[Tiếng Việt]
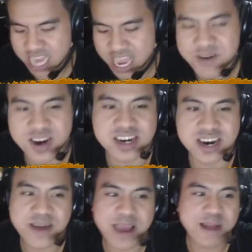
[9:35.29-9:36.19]
em mà
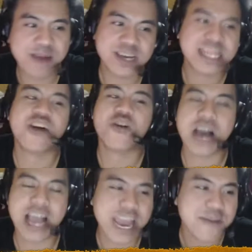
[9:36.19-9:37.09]
cưới mà em làm người ta có
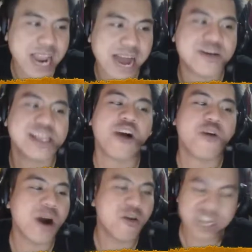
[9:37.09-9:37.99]
à, em mà làm người ta
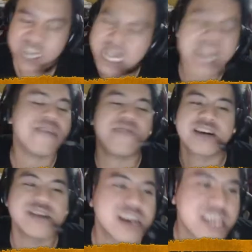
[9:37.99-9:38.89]
có bầu thì chắc chắn là em phải
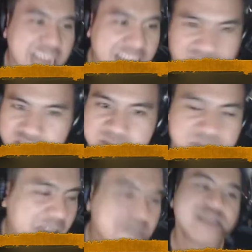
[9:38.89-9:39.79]
cưới người ta rồi
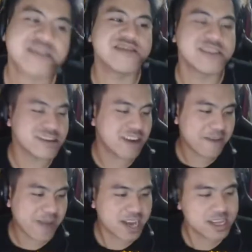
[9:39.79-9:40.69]
đéo bây giờ trượt được
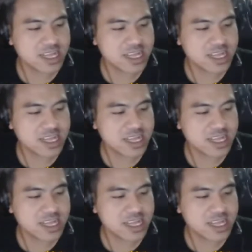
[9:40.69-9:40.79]
em ạ